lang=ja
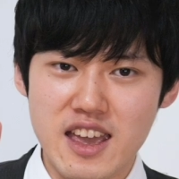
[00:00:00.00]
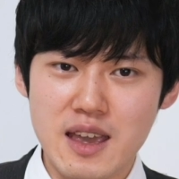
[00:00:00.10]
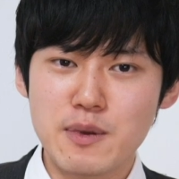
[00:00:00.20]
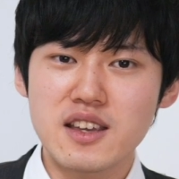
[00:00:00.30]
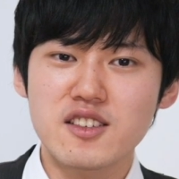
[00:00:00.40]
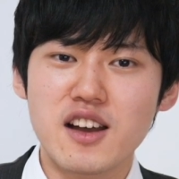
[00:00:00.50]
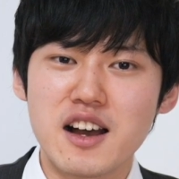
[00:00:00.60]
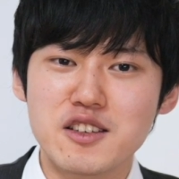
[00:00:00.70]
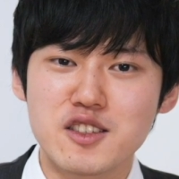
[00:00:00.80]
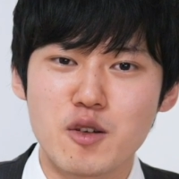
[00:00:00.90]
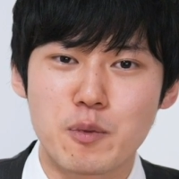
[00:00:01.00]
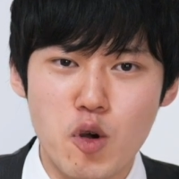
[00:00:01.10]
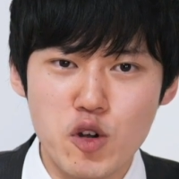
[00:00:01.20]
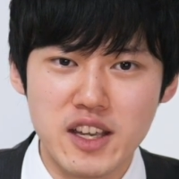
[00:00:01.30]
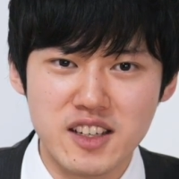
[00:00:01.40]
エビングハウスの
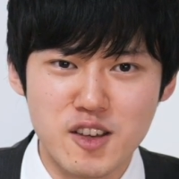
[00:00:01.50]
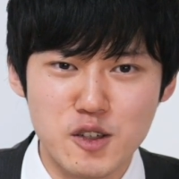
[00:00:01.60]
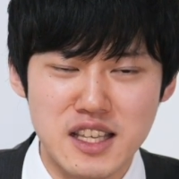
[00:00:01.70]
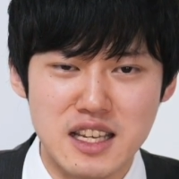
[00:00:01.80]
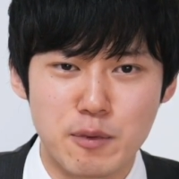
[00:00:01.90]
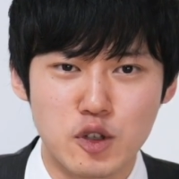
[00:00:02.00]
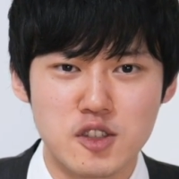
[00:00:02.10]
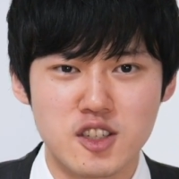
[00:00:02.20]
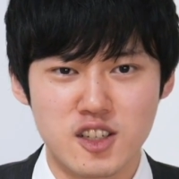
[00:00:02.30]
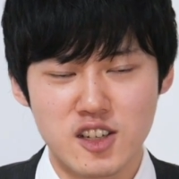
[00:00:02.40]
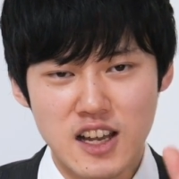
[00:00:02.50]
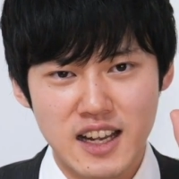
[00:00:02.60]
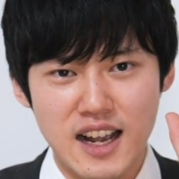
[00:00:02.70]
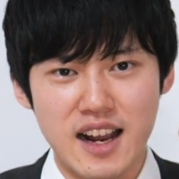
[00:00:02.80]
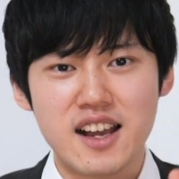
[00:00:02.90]
忘却曲線に基づく
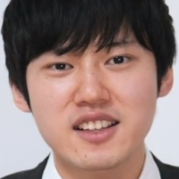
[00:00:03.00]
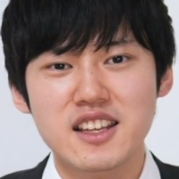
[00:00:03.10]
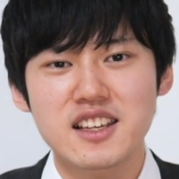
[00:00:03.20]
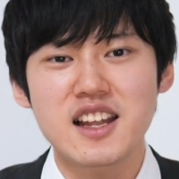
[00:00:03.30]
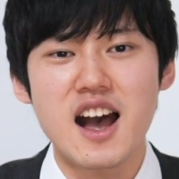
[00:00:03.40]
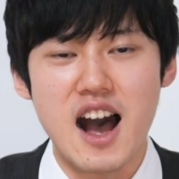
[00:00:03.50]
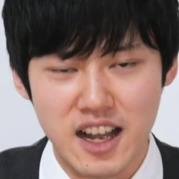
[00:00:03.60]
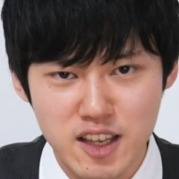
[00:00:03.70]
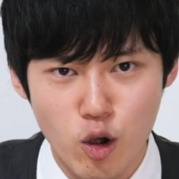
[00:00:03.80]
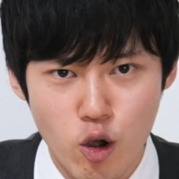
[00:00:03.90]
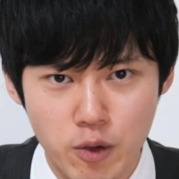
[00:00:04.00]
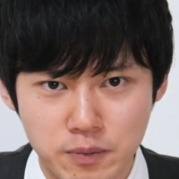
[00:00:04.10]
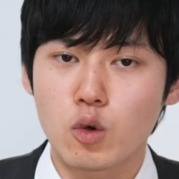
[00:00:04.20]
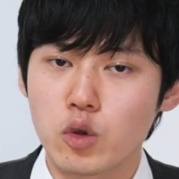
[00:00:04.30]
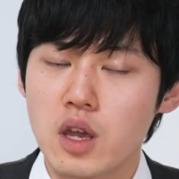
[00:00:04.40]
科学的な暗記法
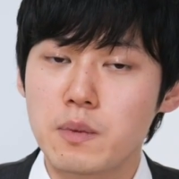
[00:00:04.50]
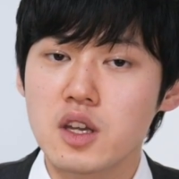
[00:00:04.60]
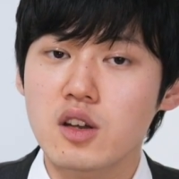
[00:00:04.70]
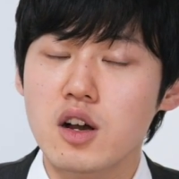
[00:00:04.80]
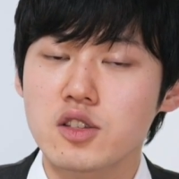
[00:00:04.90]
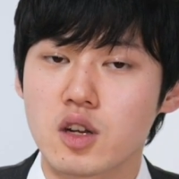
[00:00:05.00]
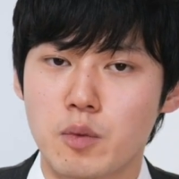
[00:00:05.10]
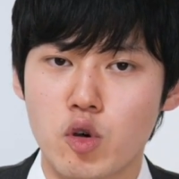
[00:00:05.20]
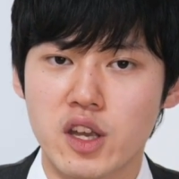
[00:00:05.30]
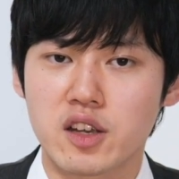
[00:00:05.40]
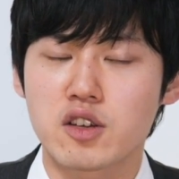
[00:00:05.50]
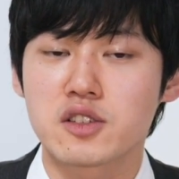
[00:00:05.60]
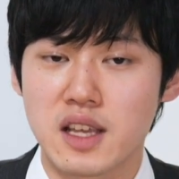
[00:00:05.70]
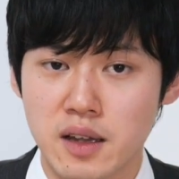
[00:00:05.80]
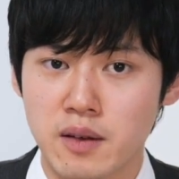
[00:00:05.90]
このエビングハウスの忘却
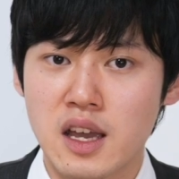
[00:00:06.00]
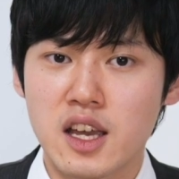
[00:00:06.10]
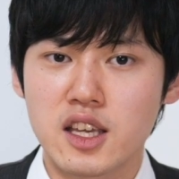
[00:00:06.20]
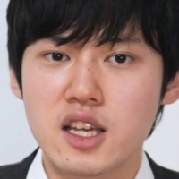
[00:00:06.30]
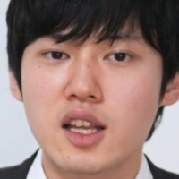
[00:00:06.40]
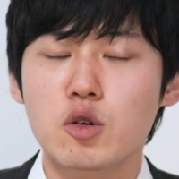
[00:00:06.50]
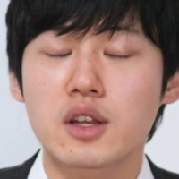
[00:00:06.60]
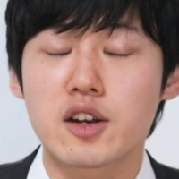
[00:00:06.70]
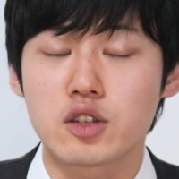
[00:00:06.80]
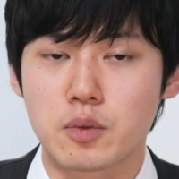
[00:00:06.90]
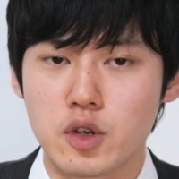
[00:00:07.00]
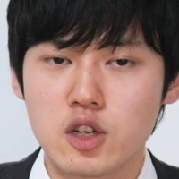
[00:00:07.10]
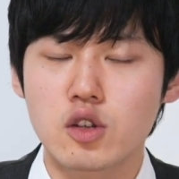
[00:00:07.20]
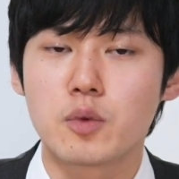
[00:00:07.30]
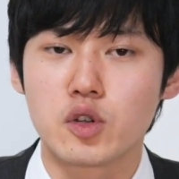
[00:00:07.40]
曲線聞いたことある人もい
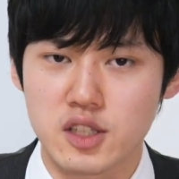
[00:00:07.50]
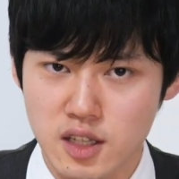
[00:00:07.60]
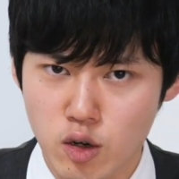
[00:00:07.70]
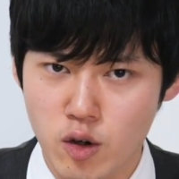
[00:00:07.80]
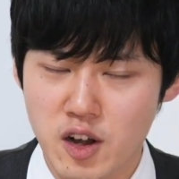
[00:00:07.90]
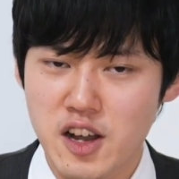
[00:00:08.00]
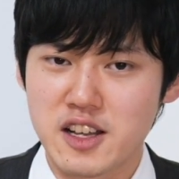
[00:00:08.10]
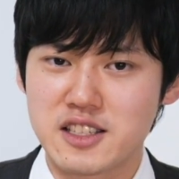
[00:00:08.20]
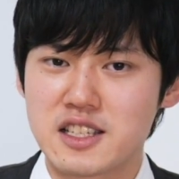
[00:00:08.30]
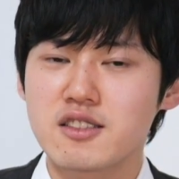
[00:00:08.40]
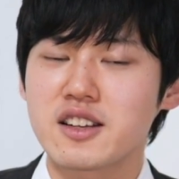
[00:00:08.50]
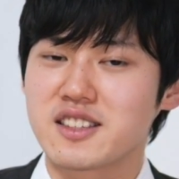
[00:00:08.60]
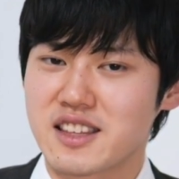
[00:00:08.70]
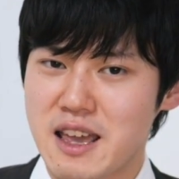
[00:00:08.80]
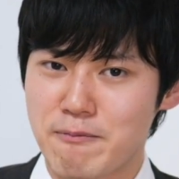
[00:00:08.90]
ると思うんですけど実は
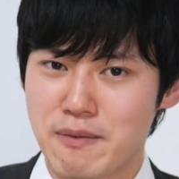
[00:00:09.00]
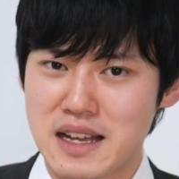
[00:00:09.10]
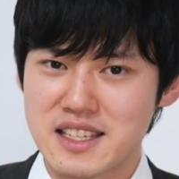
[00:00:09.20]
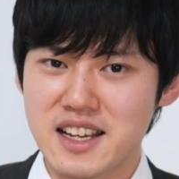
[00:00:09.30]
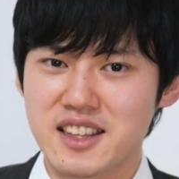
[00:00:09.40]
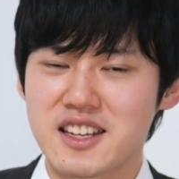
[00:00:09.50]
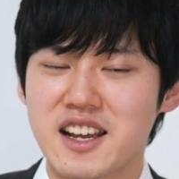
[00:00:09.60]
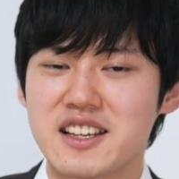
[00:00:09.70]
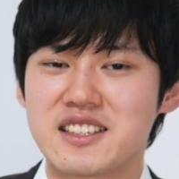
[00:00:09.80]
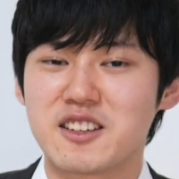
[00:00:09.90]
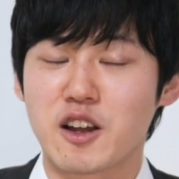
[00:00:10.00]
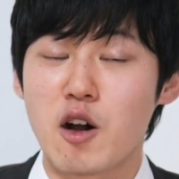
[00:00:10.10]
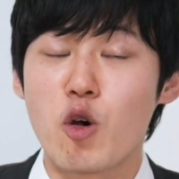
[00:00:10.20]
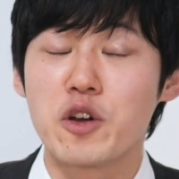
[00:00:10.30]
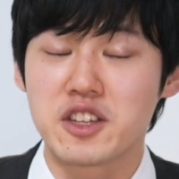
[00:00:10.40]
ですね間違って理解してる人
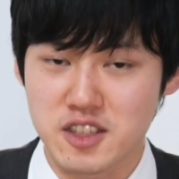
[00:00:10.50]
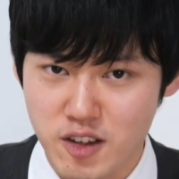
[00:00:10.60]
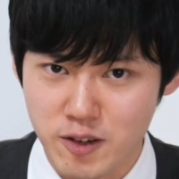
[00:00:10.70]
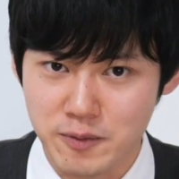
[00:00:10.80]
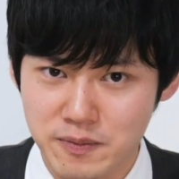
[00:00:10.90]
が多いんですよ